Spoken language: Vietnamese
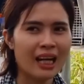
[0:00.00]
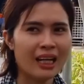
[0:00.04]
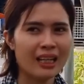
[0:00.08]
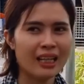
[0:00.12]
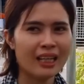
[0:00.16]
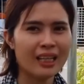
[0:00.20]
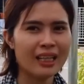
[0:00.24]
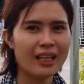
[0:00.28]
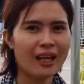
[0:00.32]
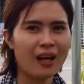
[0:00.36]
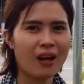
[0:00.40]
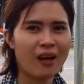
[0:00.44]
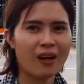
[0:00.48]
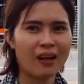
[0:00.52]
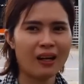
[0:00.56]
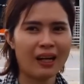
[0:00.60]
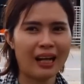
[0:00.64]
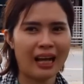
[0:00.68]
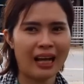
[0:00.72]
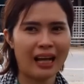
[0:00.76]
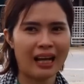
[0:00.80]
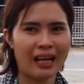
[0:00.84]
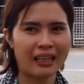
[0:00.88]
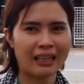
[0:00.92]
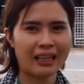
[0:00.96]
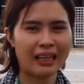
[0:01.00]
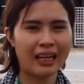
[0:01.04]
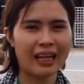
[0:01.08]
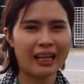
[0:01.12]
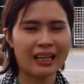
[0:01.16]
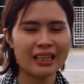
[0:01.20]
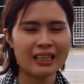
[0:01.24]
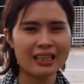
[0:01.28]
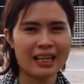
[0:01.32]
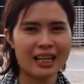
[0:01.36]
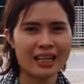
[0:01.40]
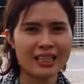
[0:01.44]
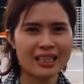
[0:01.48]
lý do là
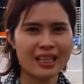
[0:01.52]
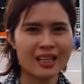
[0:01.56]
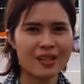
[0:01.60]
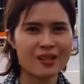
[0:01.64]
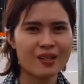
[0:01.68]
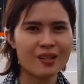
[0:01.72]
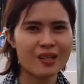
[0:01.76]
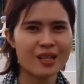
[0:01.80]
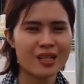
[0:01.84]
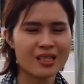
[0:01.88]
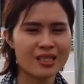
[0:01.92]
cái trái cherry